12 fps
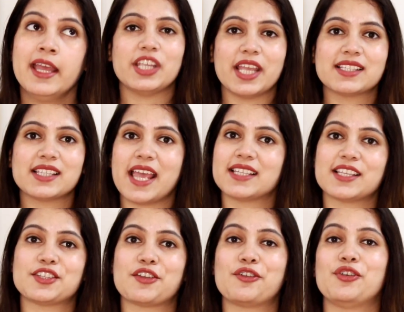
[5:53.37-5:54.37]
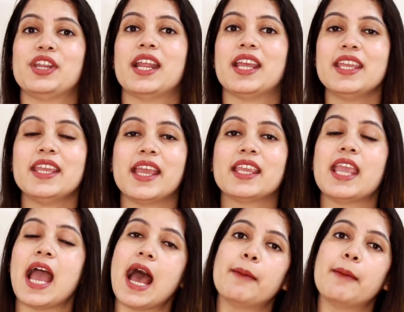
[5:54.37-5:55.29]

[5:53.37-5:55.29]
जी एस ऐसा ज़रूरी नहीं है कि